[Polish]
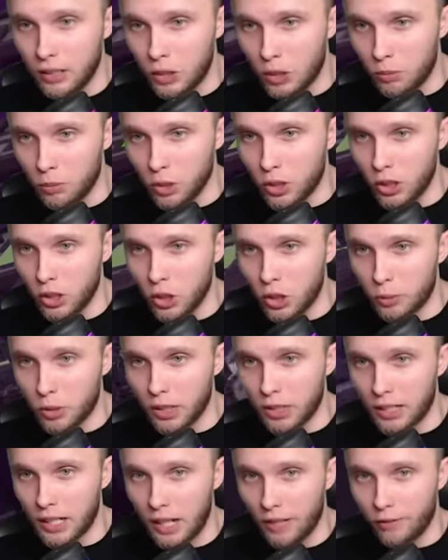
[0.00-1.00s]
tylko muszę
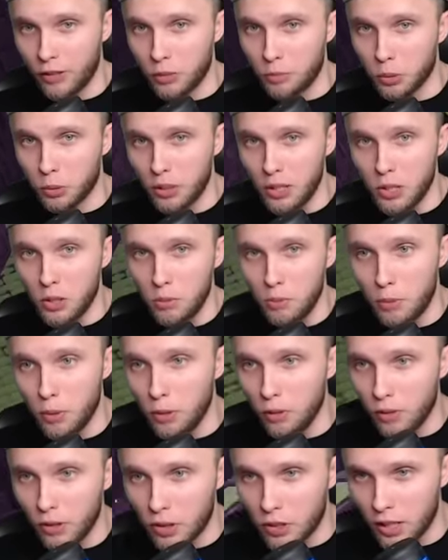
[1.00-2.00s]
dobrze trafić, bo tutaj są
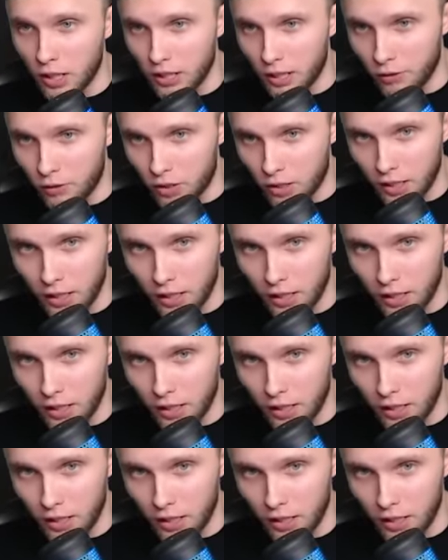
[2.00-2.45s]
powięziane